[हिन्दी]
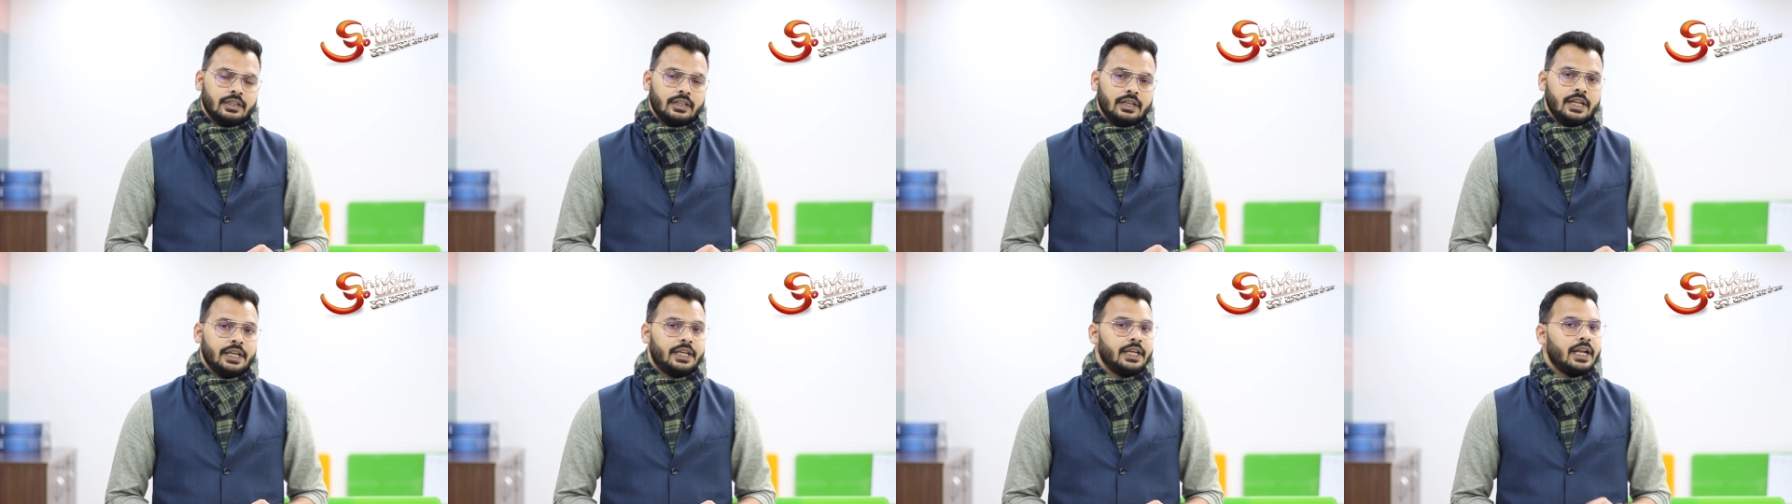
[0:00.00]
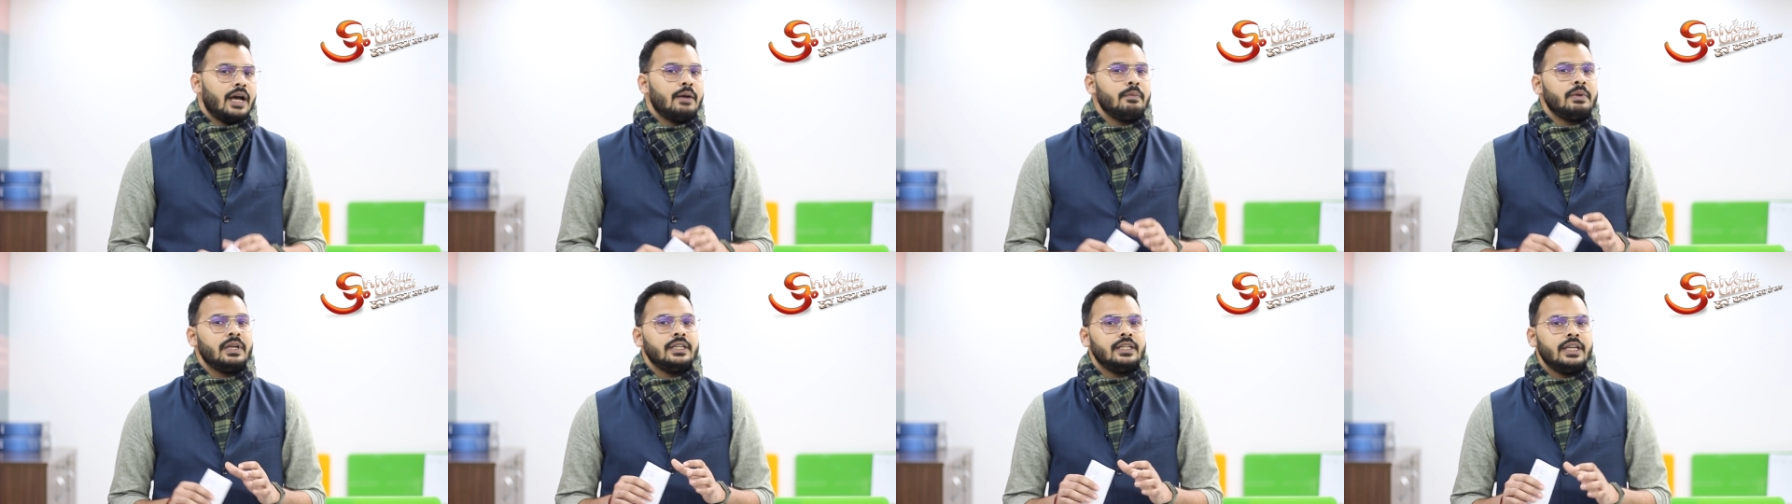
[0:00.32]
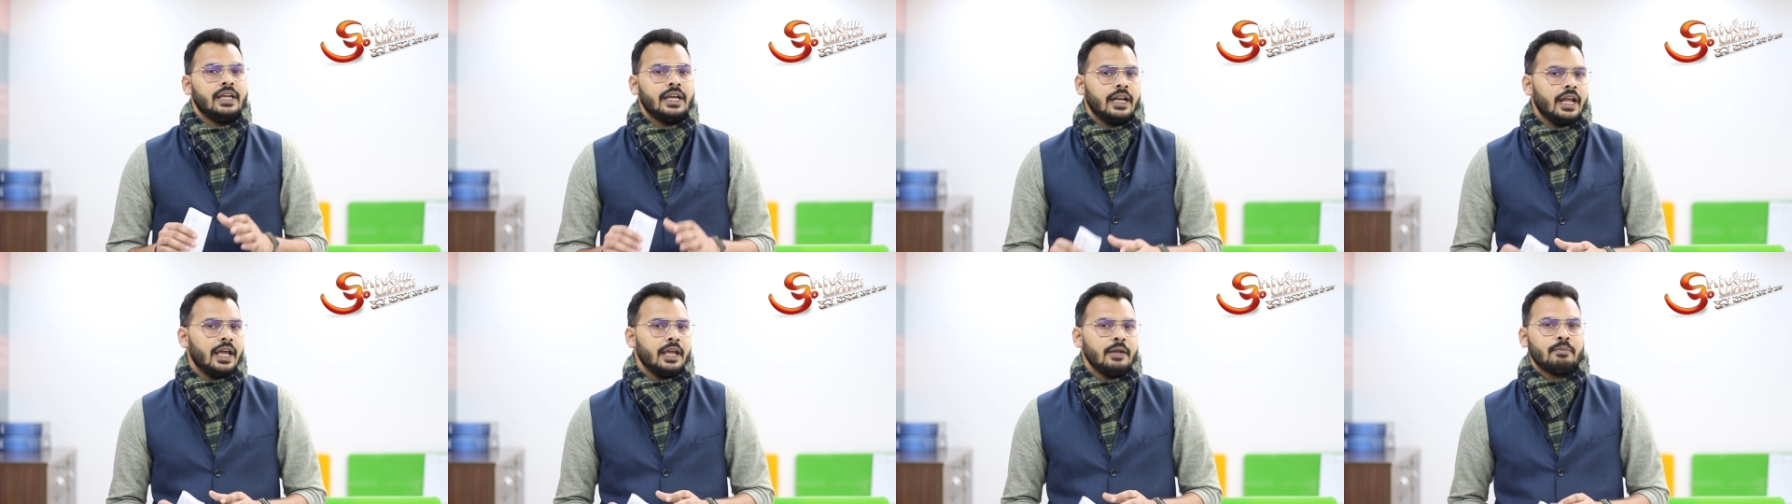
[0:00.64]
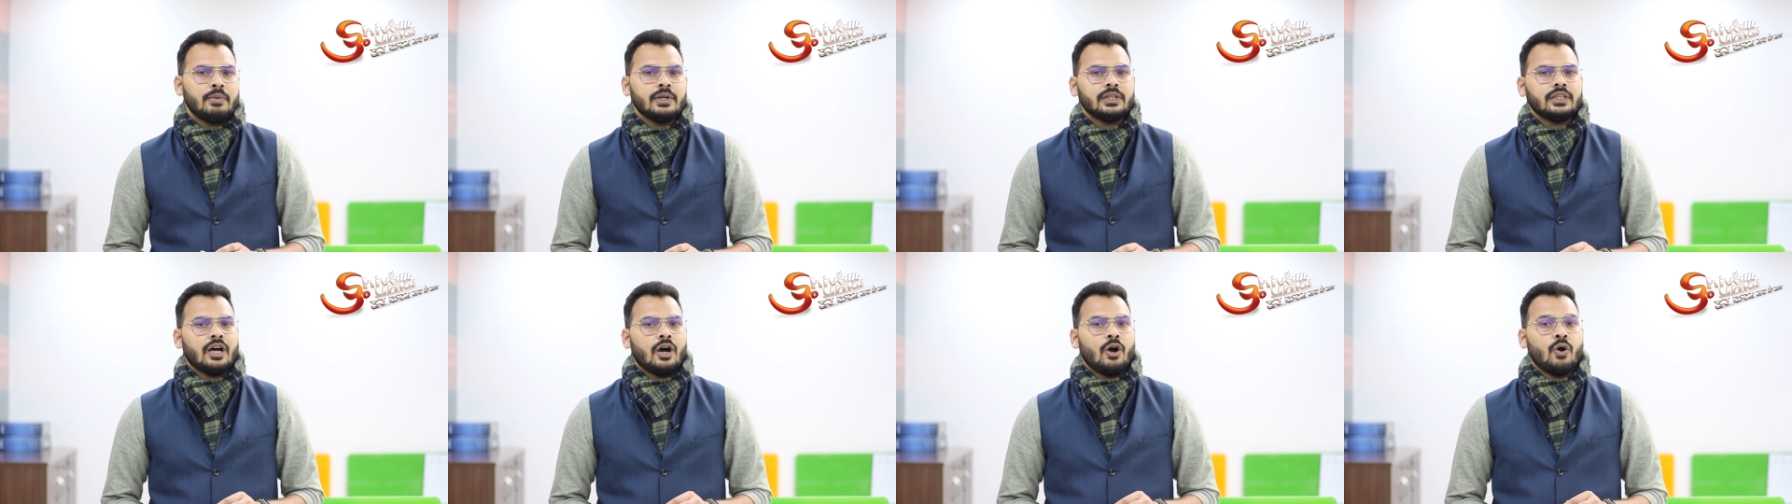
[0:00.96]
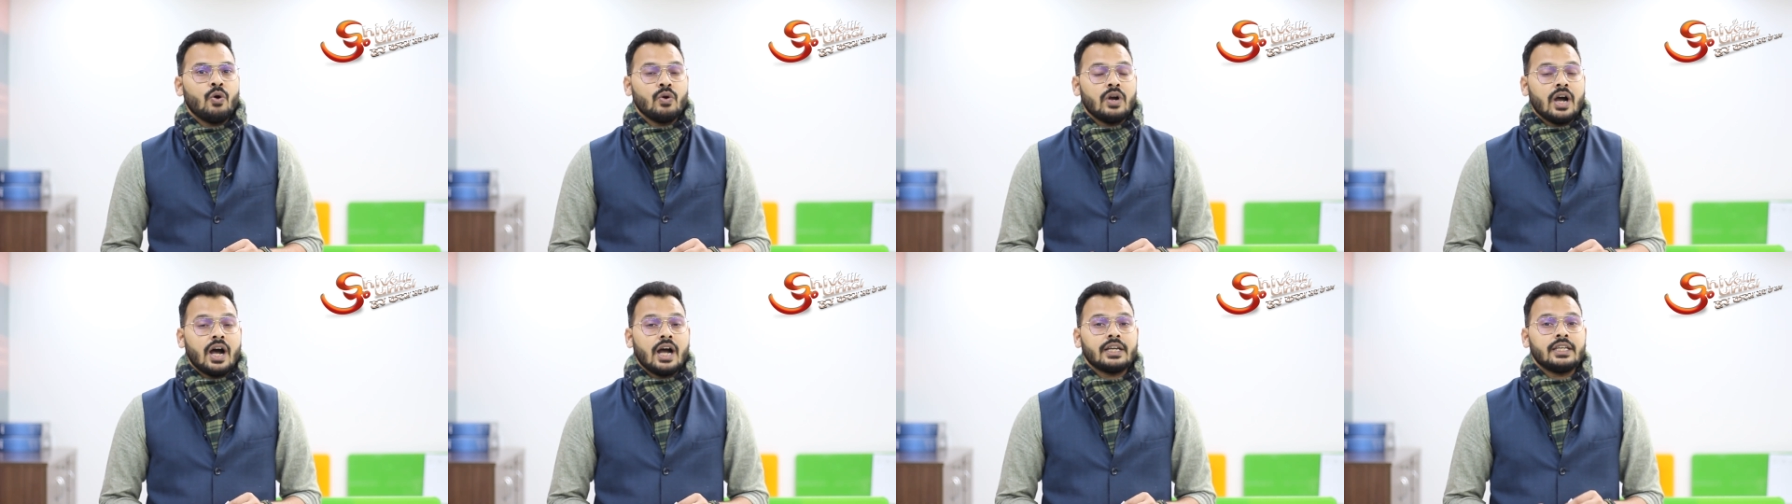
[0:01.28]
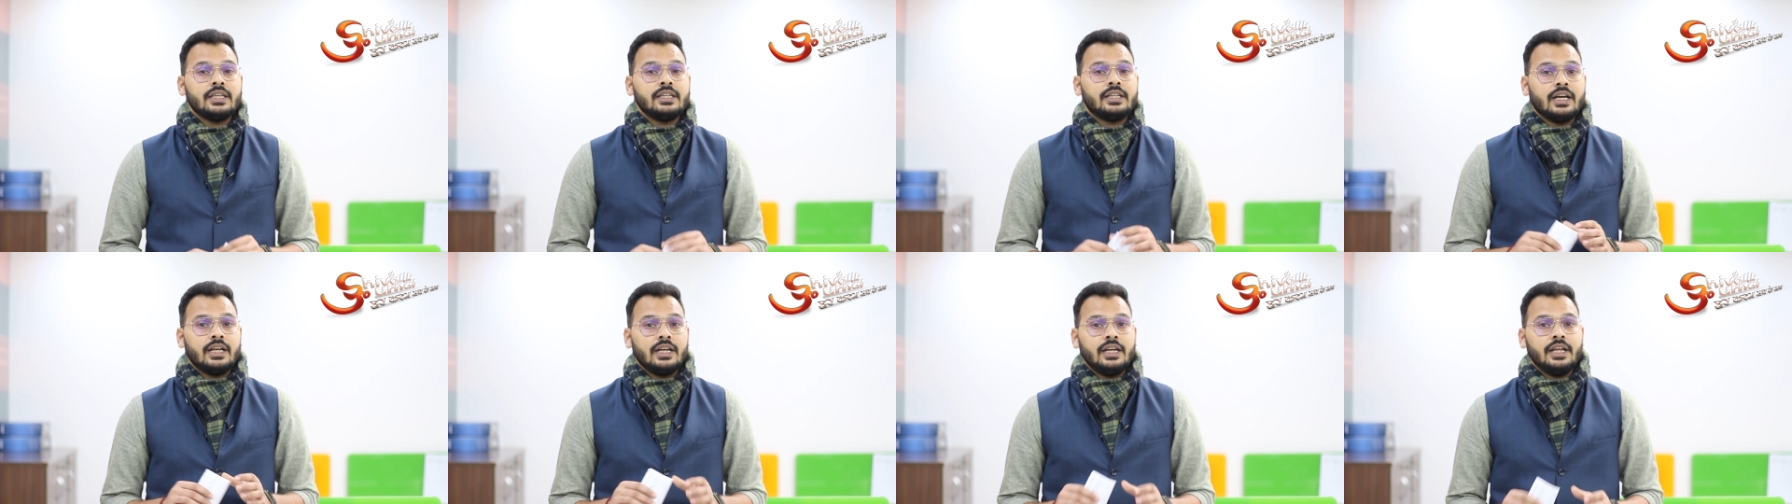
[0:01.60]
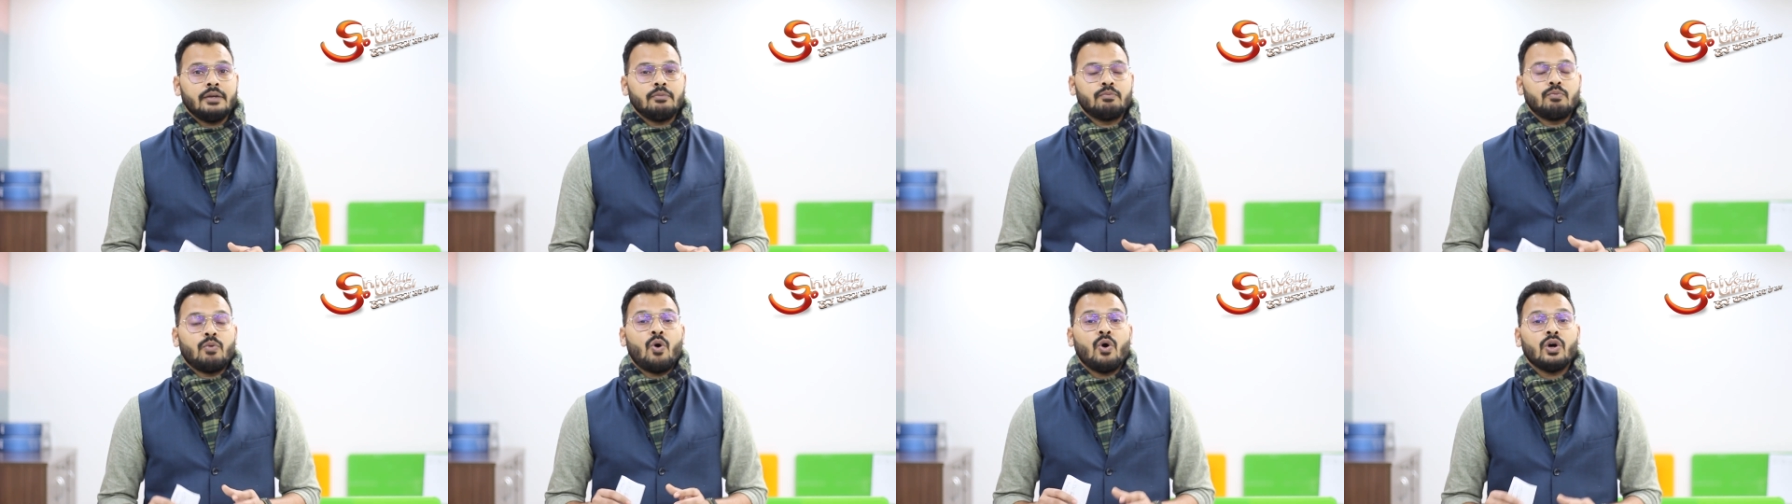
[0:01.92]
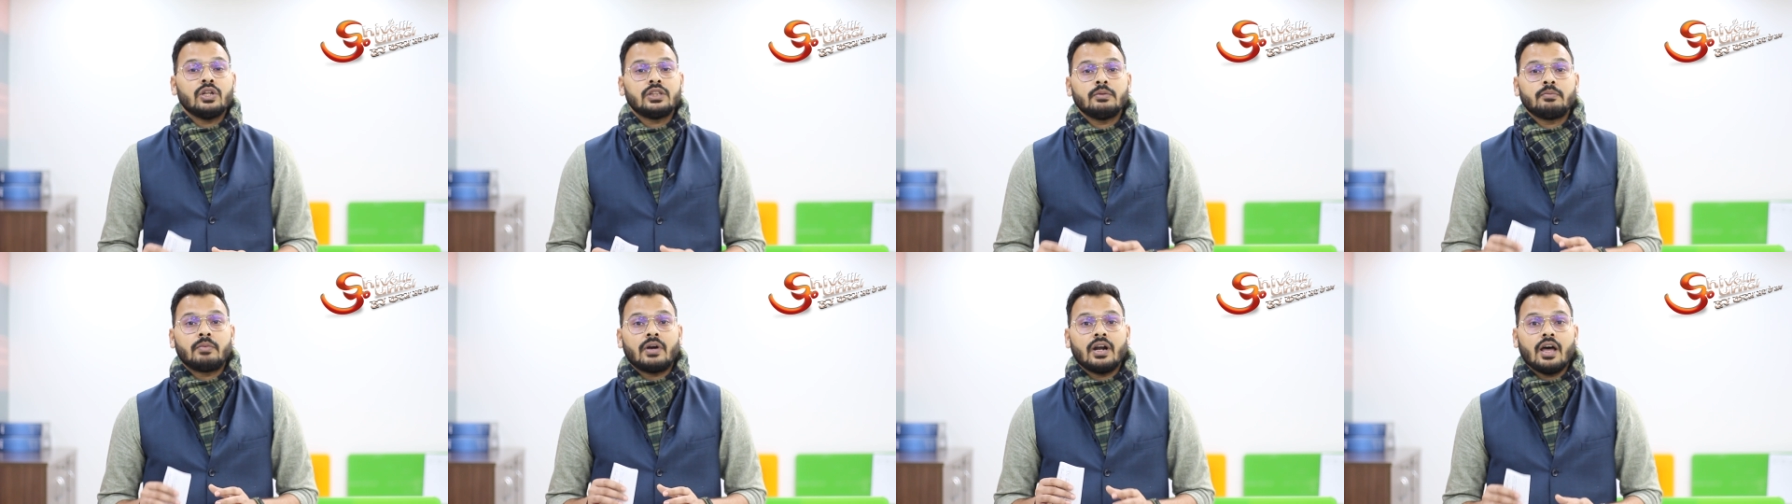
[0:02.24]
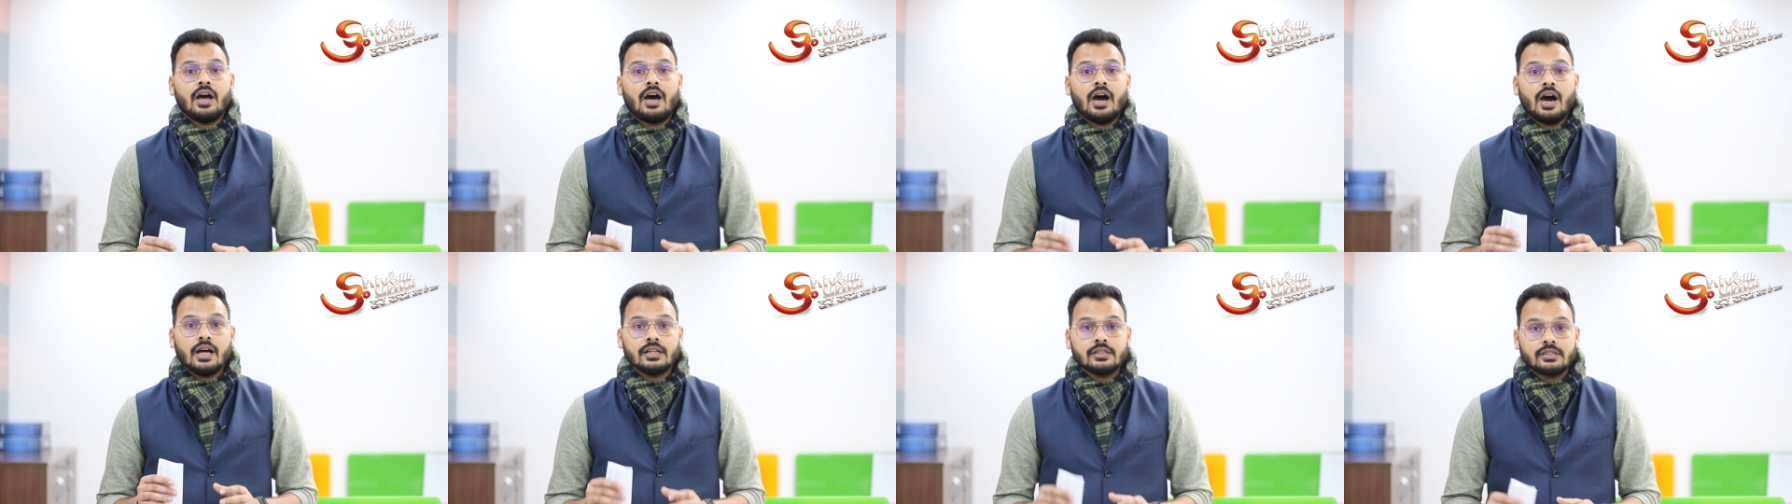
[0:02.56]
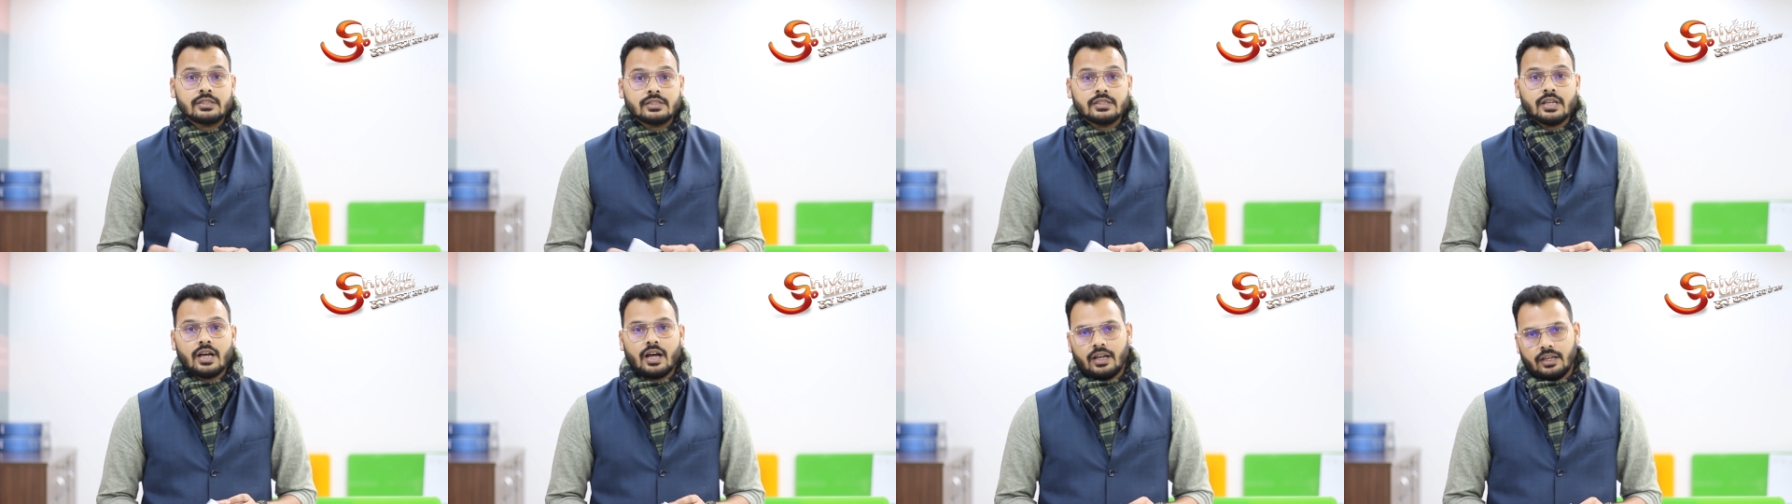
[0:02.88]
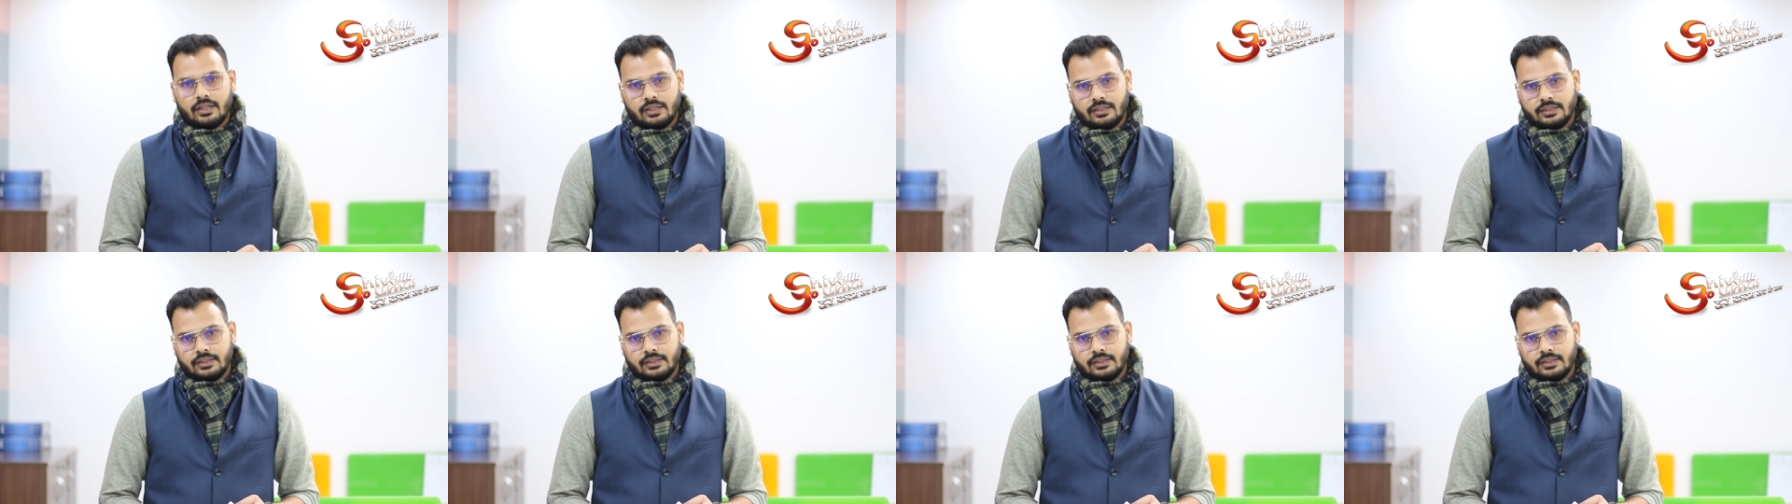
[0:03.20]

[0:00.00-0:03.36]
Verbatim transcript: लेकिन हमें यह नहीं पता होगा कि कल एक बहुत बड़ा हादसा